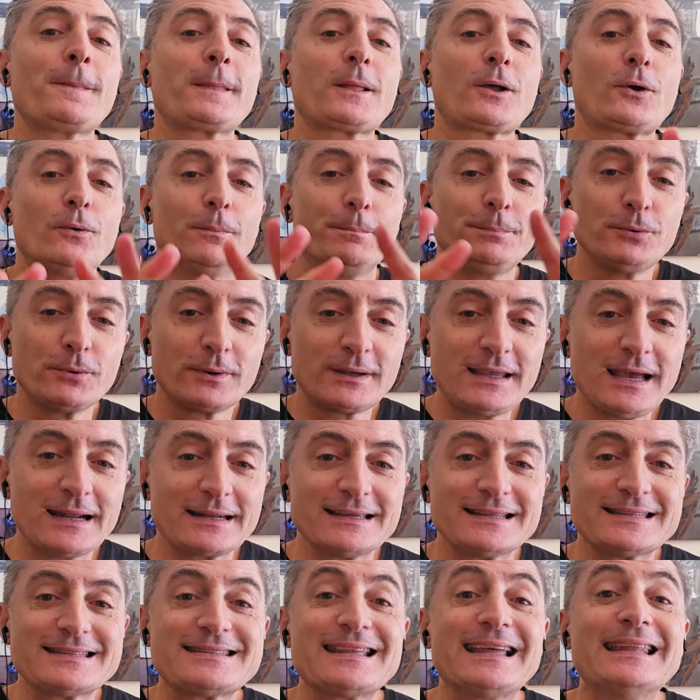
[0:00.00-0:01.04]
con più
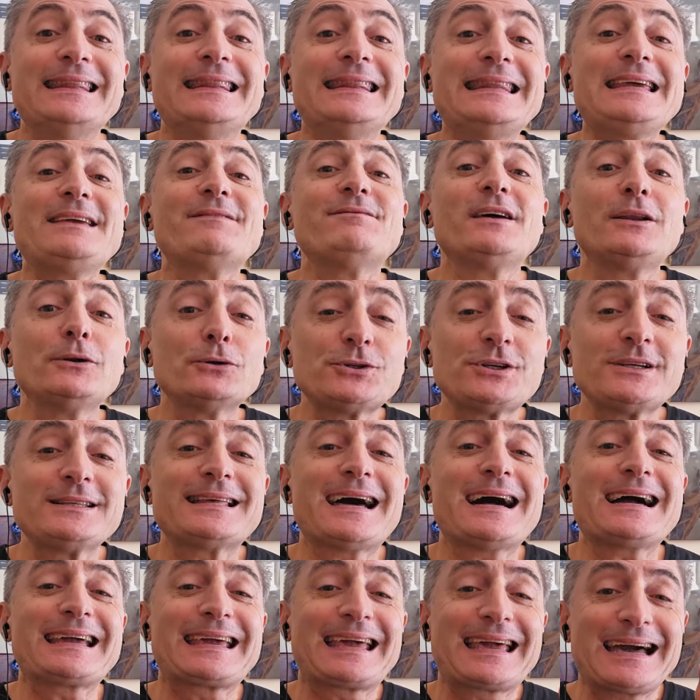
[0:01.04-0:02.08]
chiarezza le
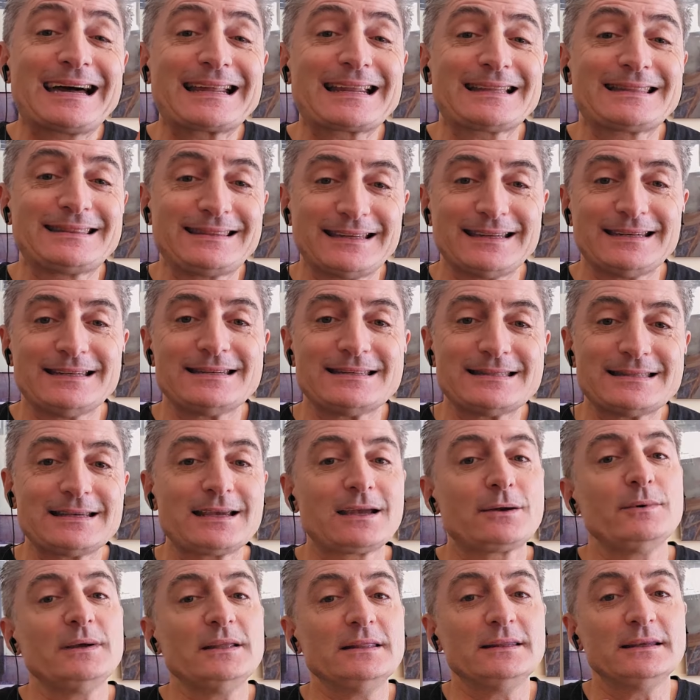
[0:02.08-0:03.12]
velocità
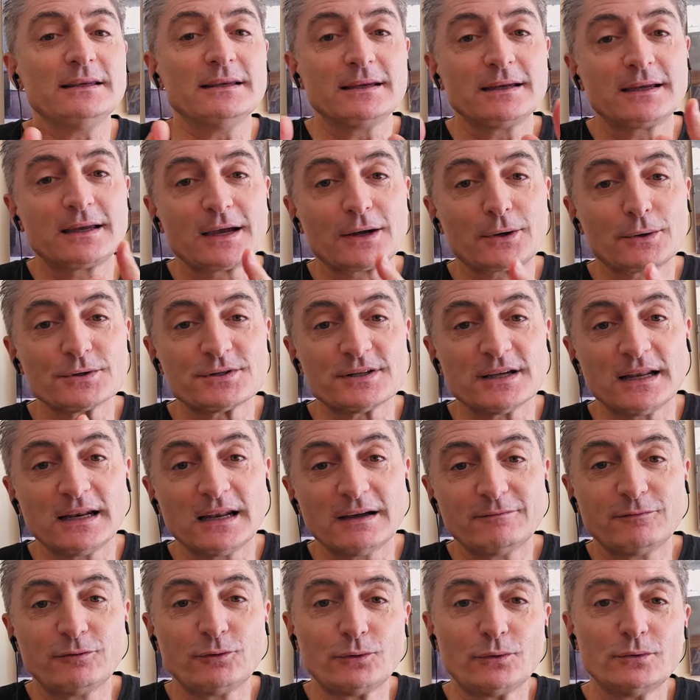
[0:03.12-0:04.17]
caratteristiche, quindi che cos'è
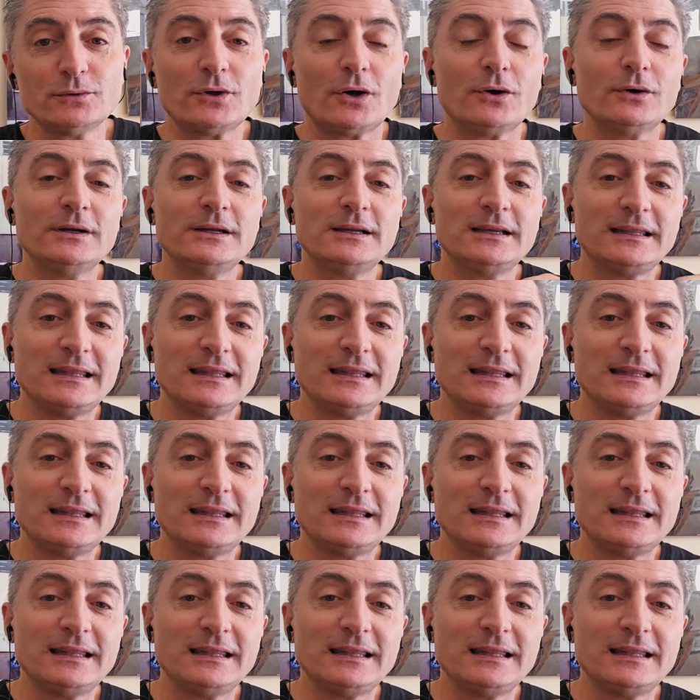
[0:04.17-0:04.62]
la V1,